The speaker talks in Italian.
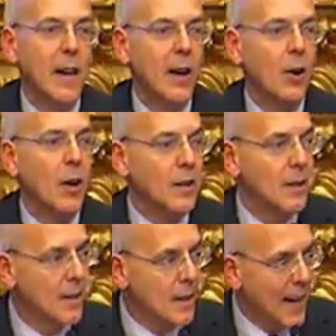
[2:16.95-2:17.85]
Allora,
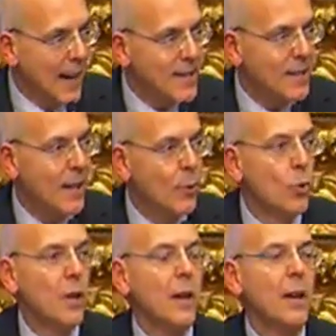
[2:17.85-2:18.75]
grazie a
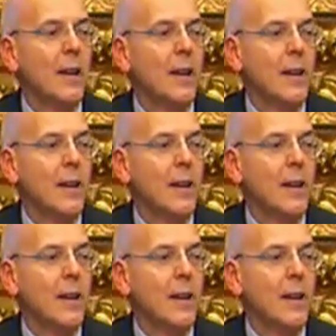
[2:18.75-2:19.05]
lui